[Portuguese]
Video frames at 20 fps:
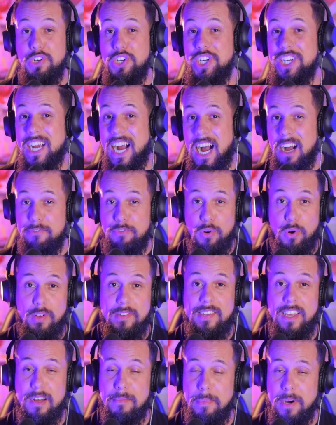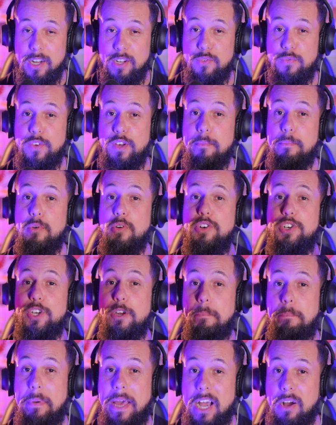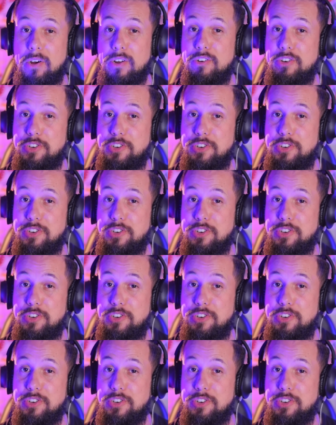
odiava diabo Los Hermanos vibrou de pé com a